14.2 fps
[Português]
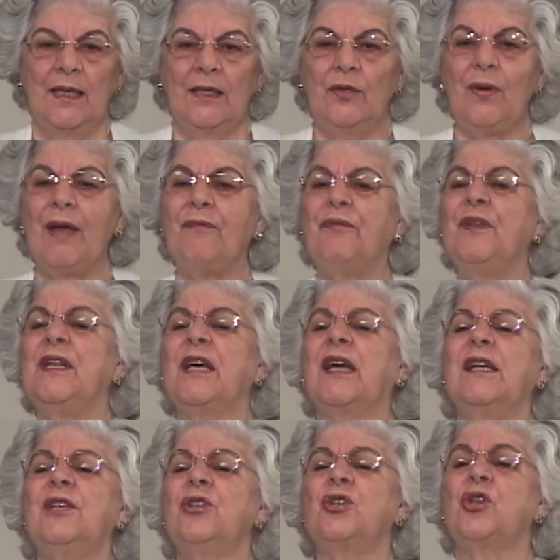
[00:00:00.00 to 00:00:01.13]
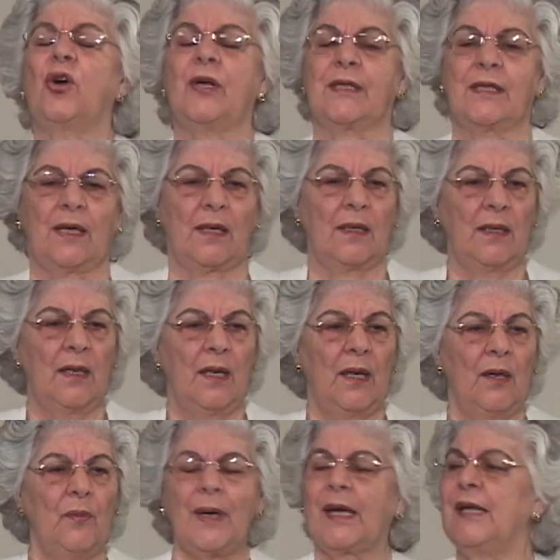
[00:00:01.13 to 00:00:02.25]
Não é vida religiosa
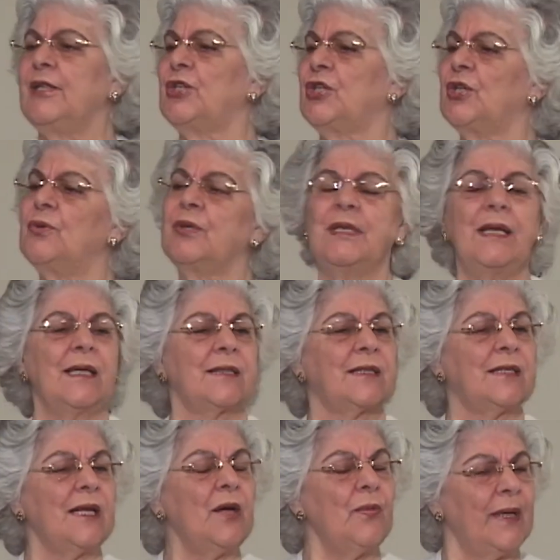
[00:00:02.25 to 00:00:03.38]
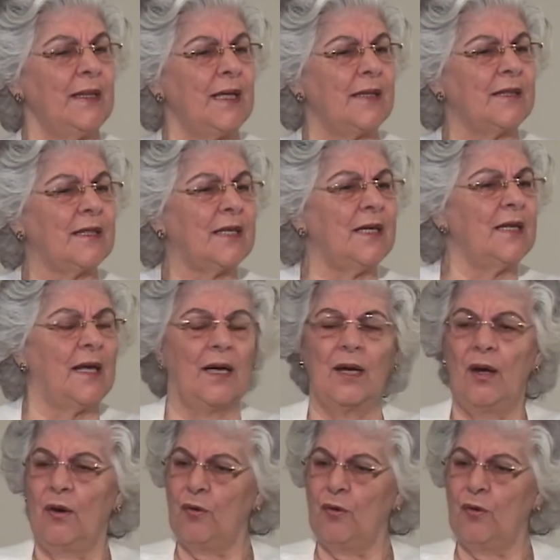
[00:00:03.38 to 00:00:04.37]
uma religião que nasceu aí na esquina,